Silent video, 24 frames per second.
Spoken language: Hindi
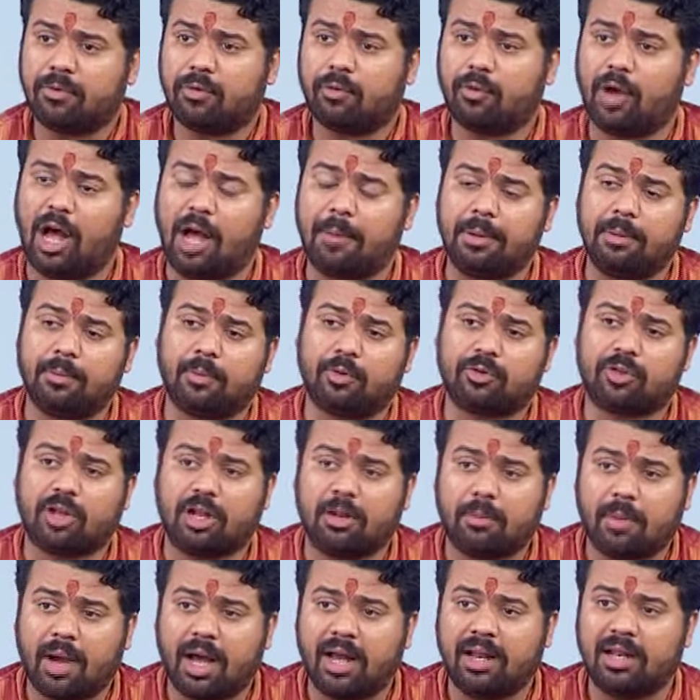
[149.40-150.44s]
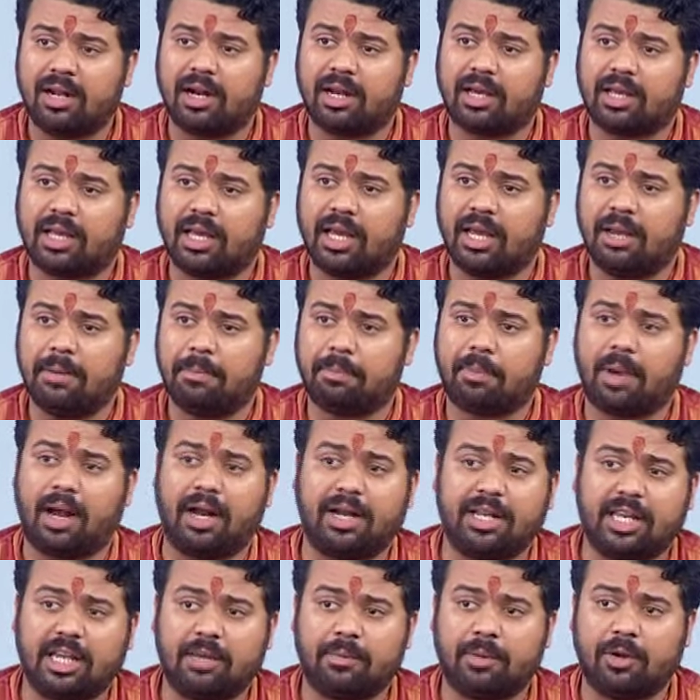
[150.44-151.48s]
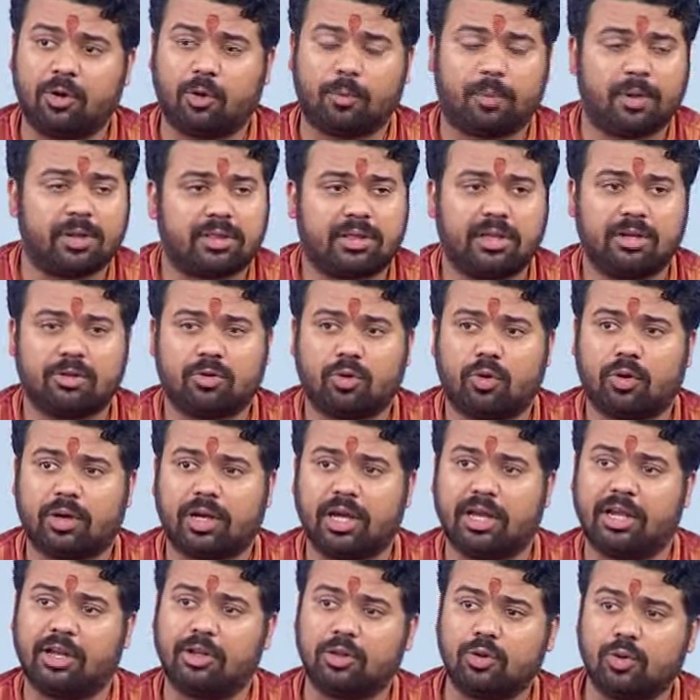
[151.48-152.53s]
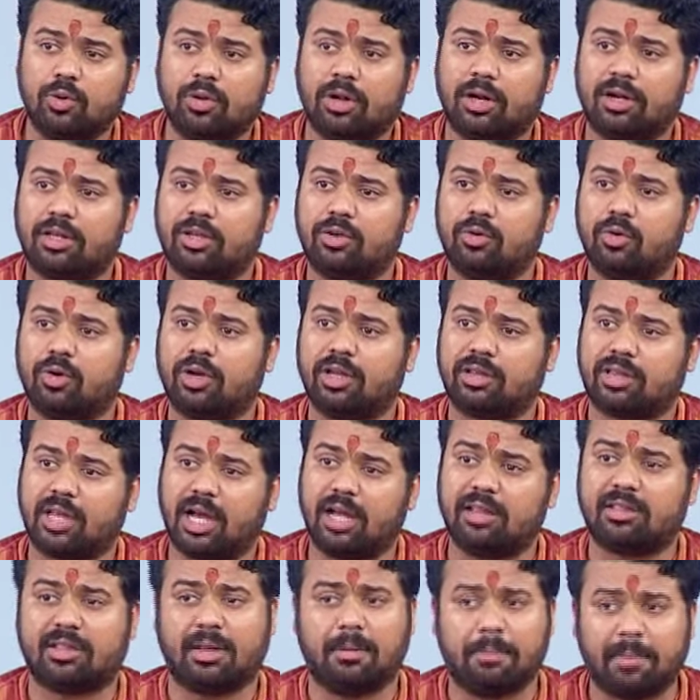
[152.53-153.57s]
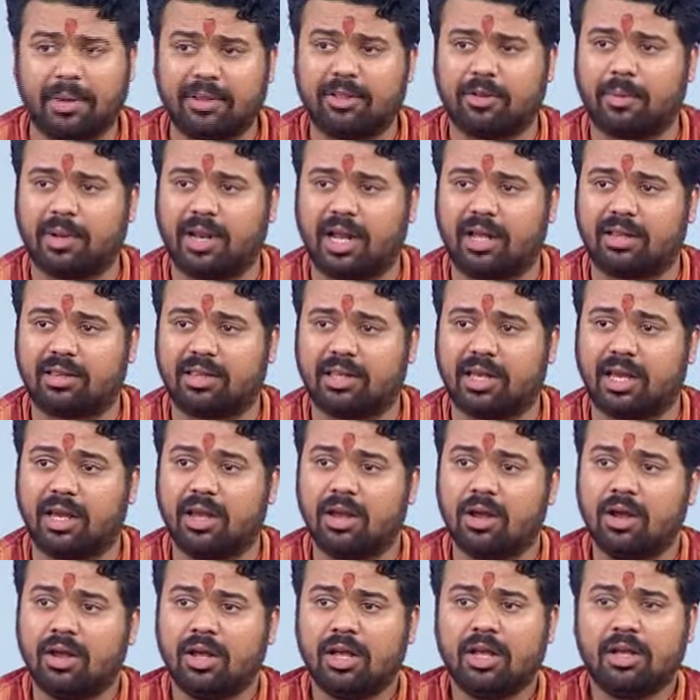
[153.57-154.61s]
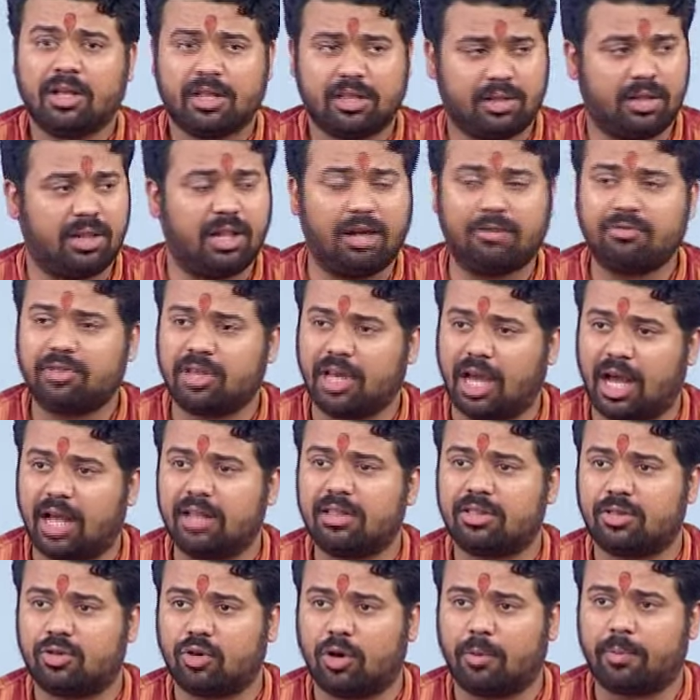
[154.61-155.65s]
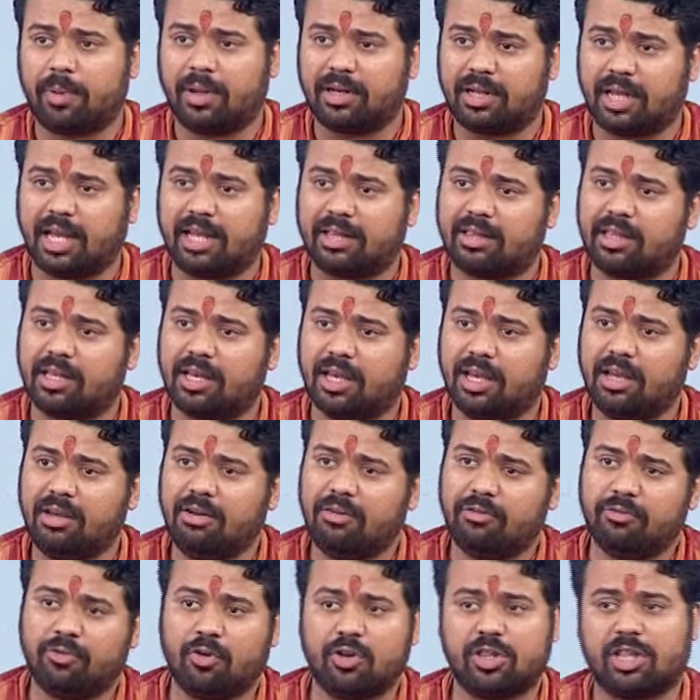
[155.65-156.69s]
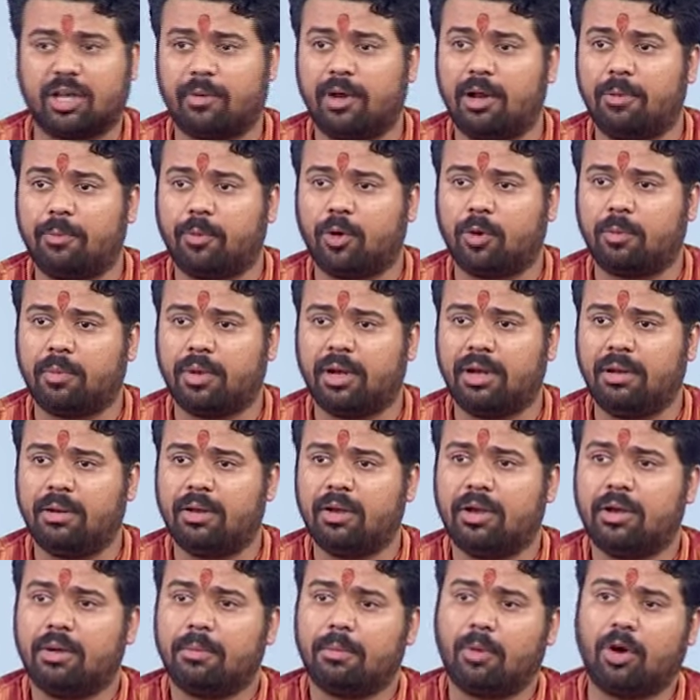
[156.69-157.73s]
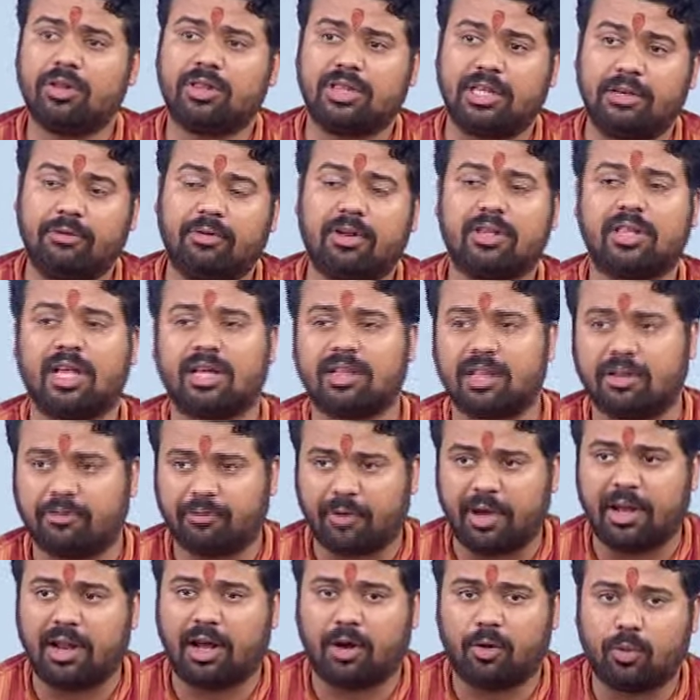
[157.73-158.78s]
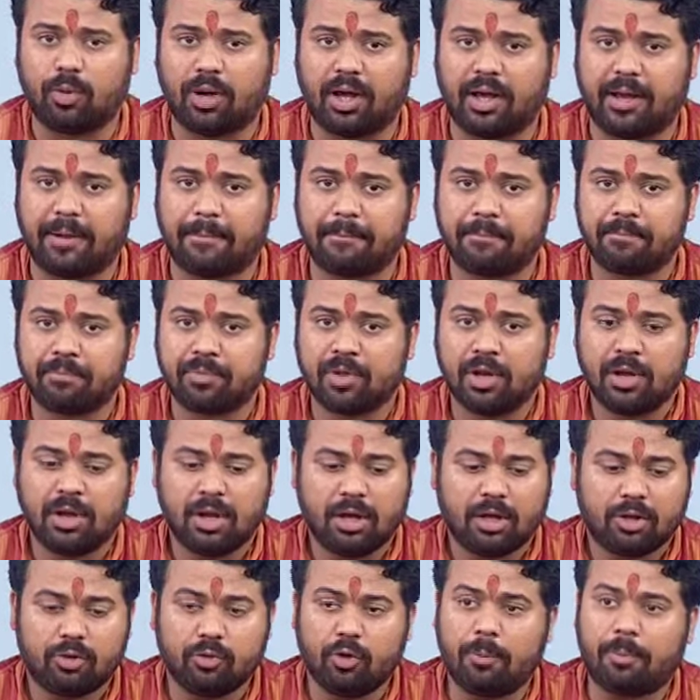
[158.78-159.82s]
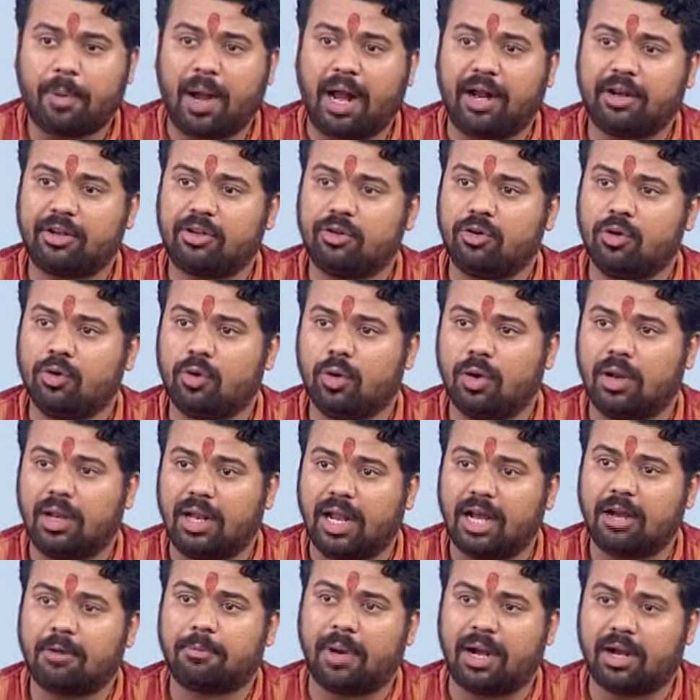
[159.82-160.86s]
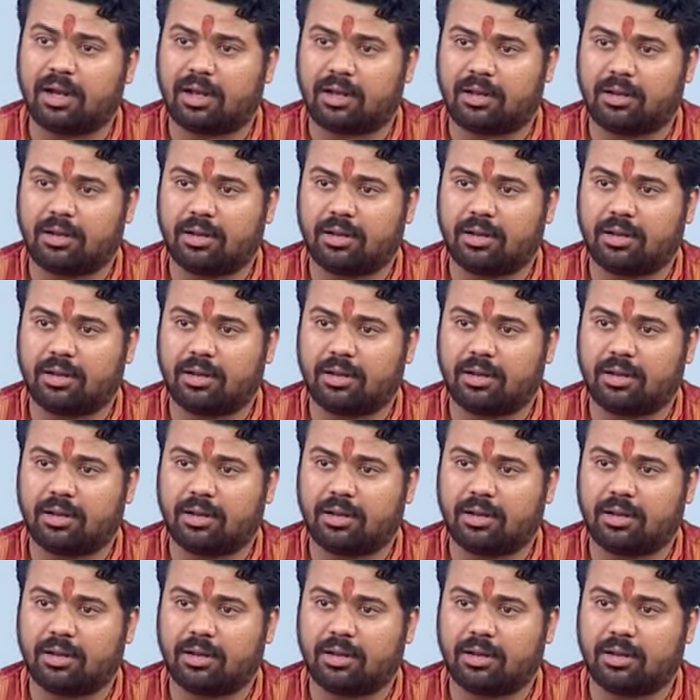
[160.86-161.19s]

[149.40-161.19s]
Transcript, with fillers: वहाँ पे मुसलमान लड़के पार्टी में उपस्थित होकर हिंदू लड़कियों के साथ संबंध बनाते हैं लव जिहाद जो अपन कहते हैं वो जबलपुर में बहुत तीव्रता से फैला हुआ है तो वो पार्टियों को लगभग